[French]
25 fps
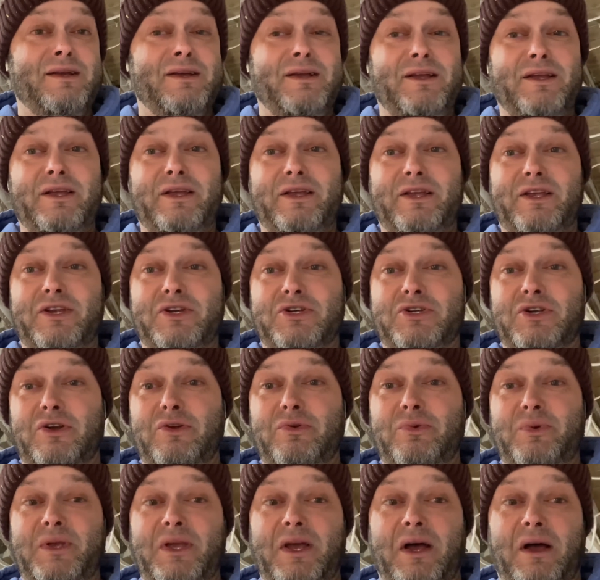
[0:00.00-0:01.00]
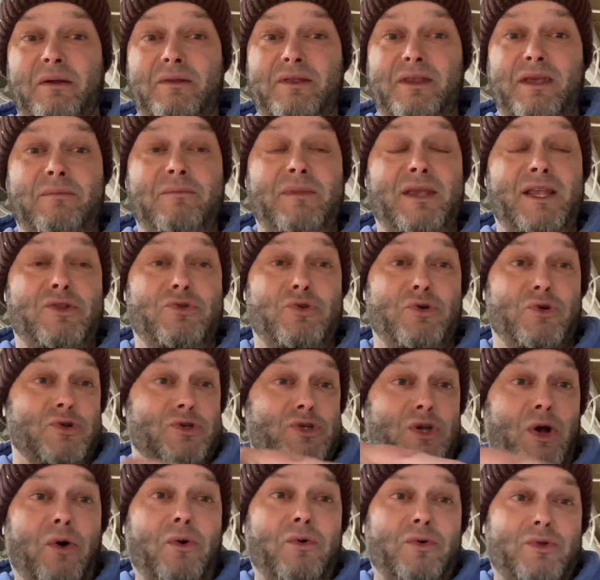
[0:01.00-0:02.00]
et je lui en ai mis
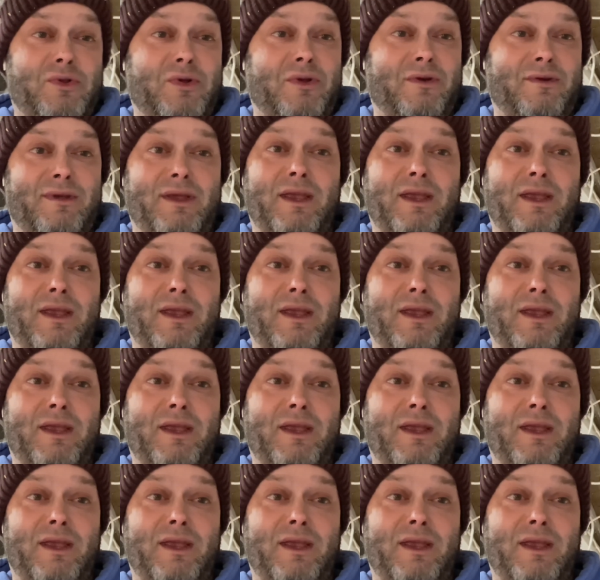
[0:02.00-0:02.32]
deux autres,